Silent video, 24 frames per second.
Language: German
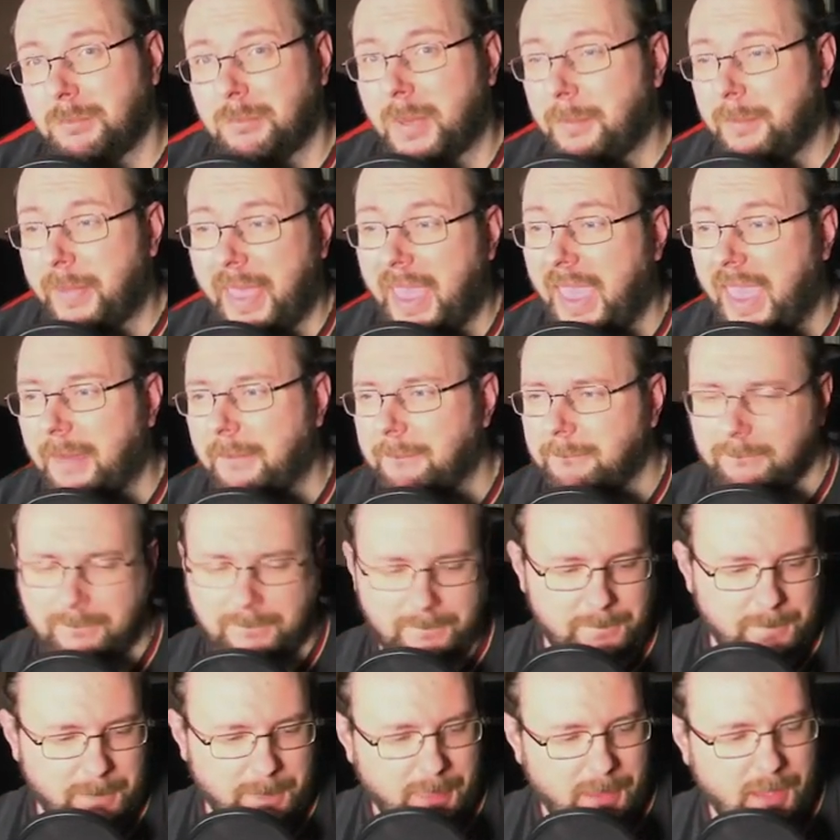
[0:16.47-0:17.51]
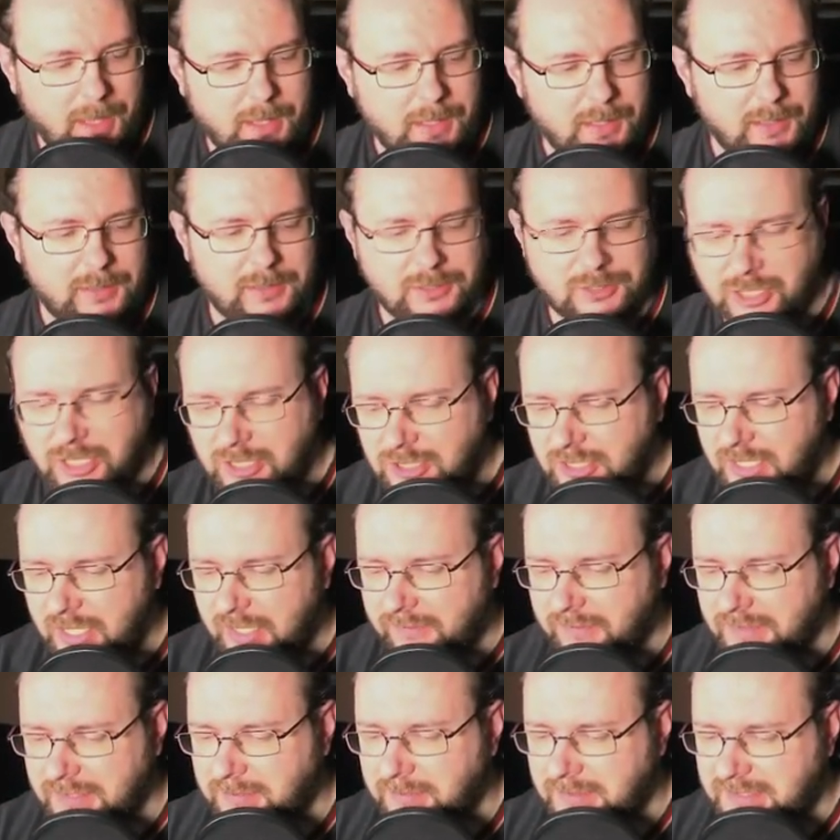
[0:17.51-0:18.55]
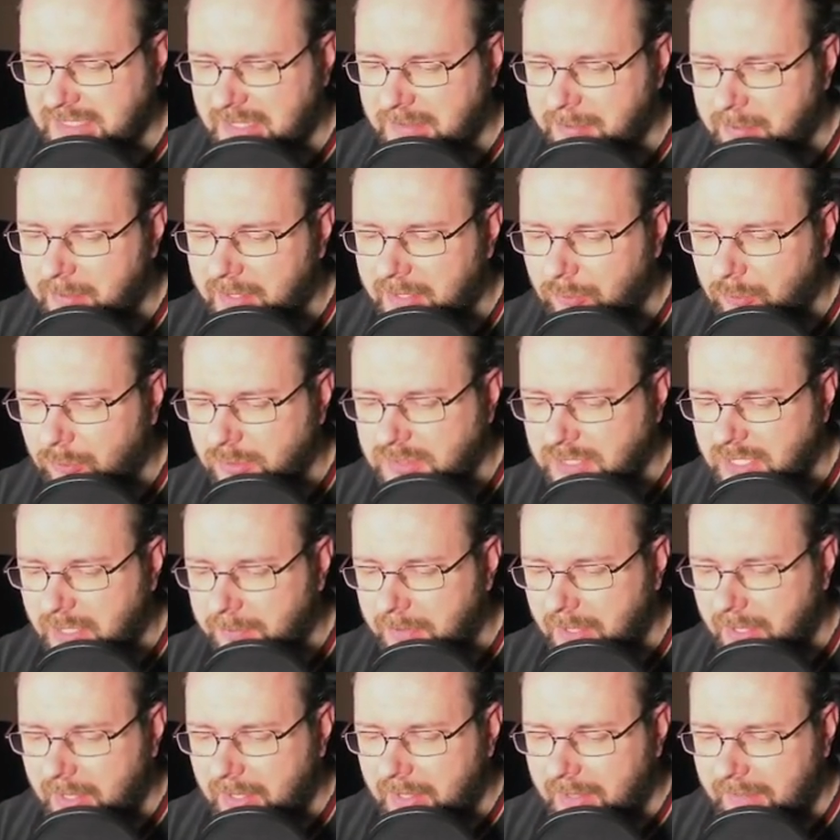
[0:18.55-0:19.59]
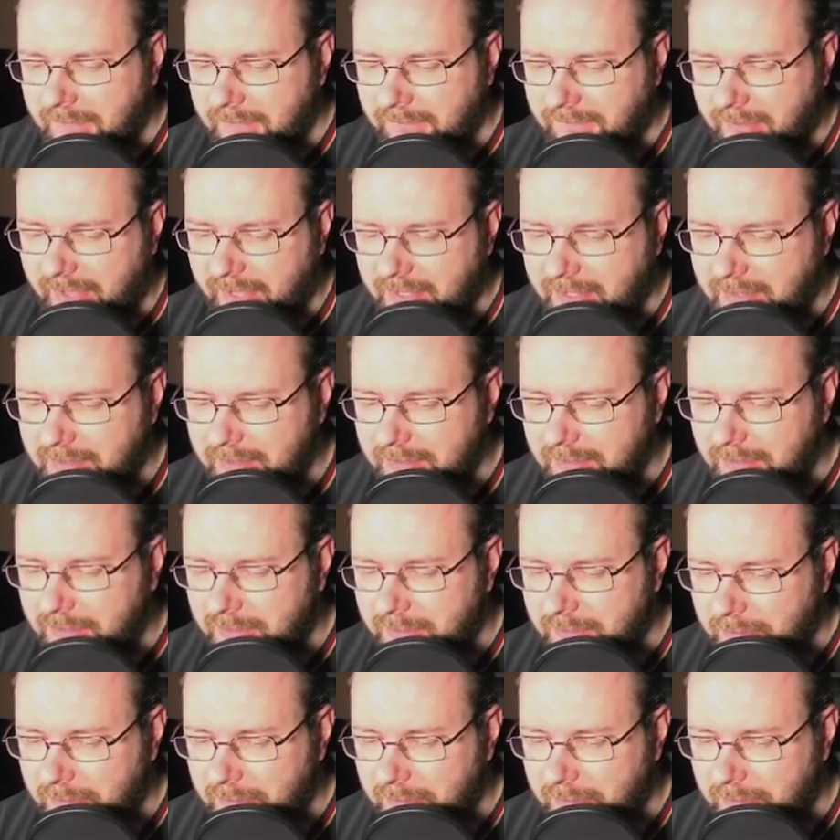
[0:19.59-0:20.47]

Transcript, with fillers: Ba bam. Challenger Deck, was ich mir selber mal geholt habe, weil